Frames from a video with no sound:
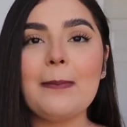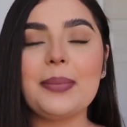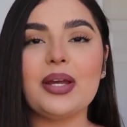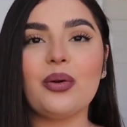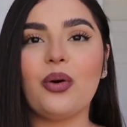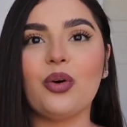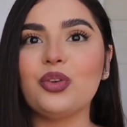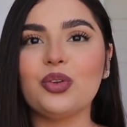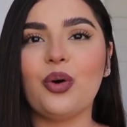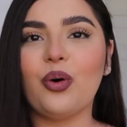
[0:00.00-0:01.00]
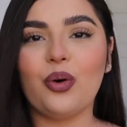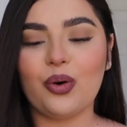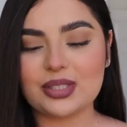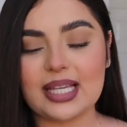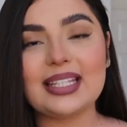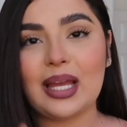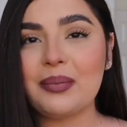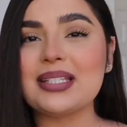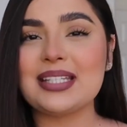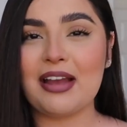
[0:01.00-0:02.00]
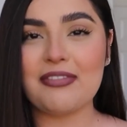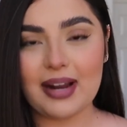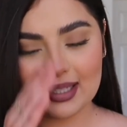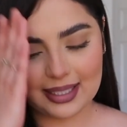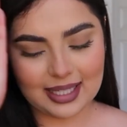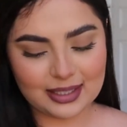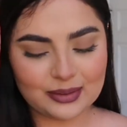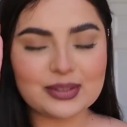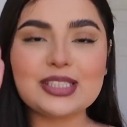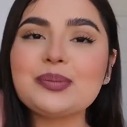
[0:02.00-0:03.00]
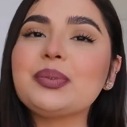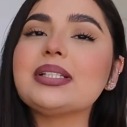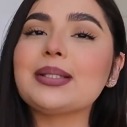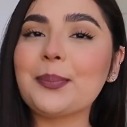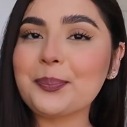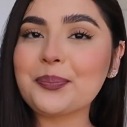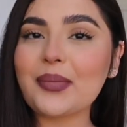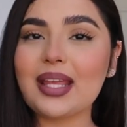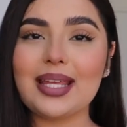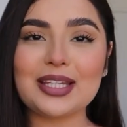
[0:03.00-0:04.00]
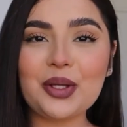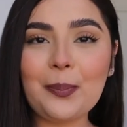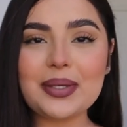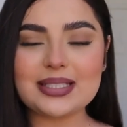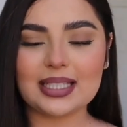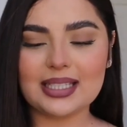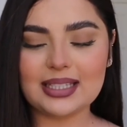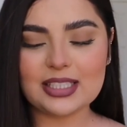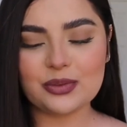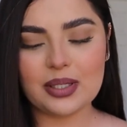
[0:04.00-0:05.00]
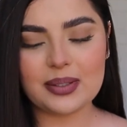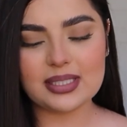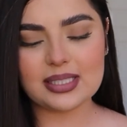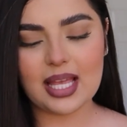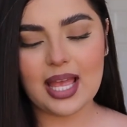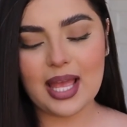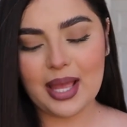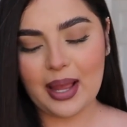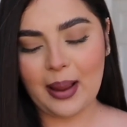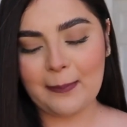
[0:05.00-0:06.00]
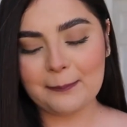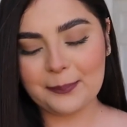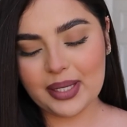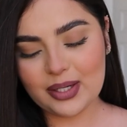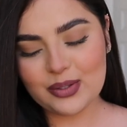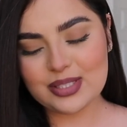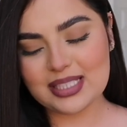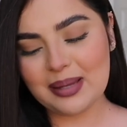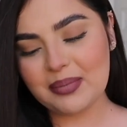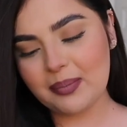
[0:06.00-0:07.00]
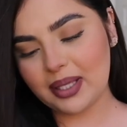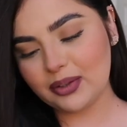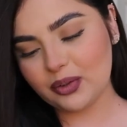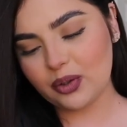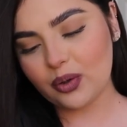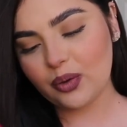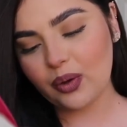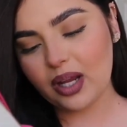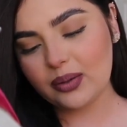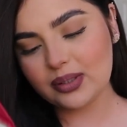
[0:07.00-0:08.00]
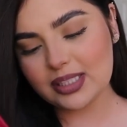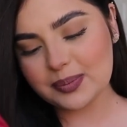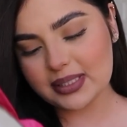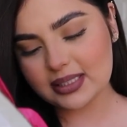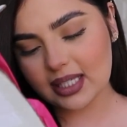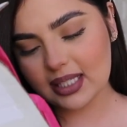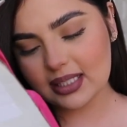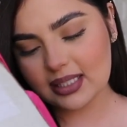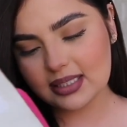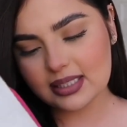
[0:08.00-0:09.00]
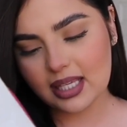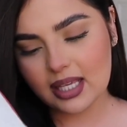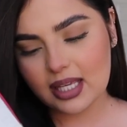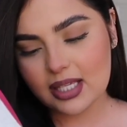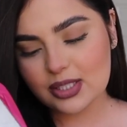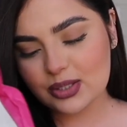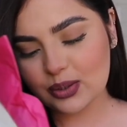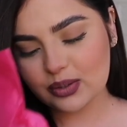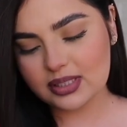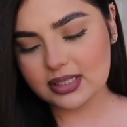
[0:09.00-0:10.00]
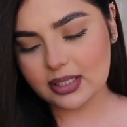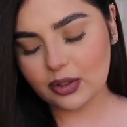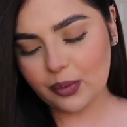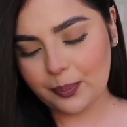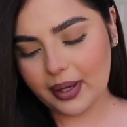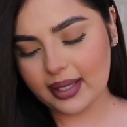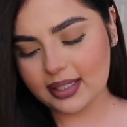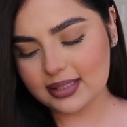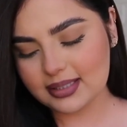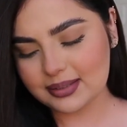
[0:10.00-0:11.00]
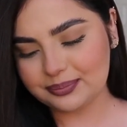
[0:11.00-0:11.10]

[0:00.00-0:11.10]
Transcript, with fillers: pero no, o sea, ya me hacía falta. Entonces pues ya tengo pestañitas nuevas. Ah, pero sí, me mandó algunas pestañas, son cinco pares.